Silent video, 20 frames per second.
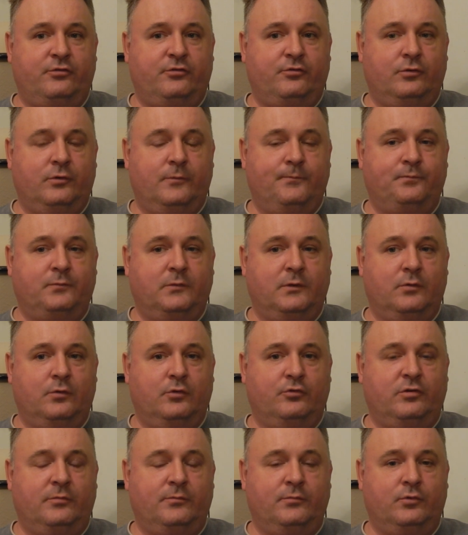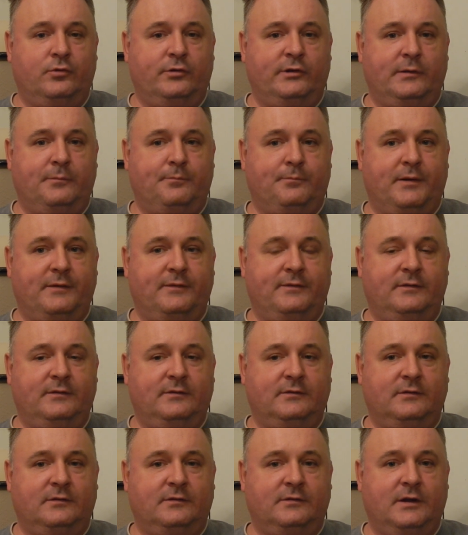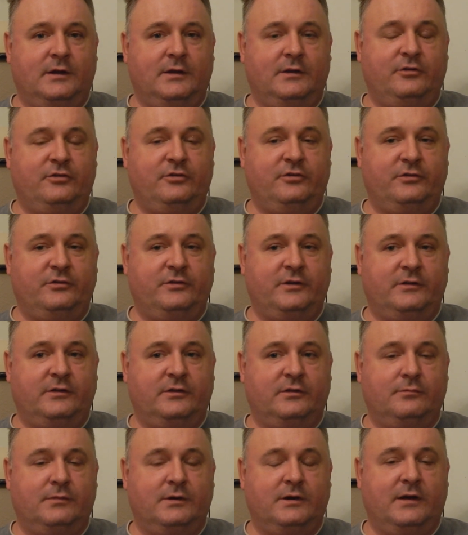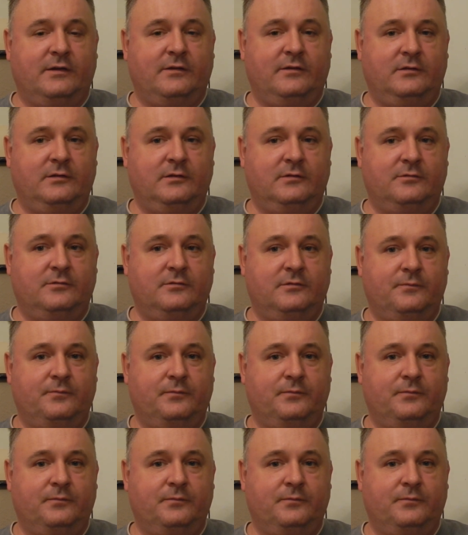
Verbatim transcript: что очень многие позиции стали исчезать из магазинов.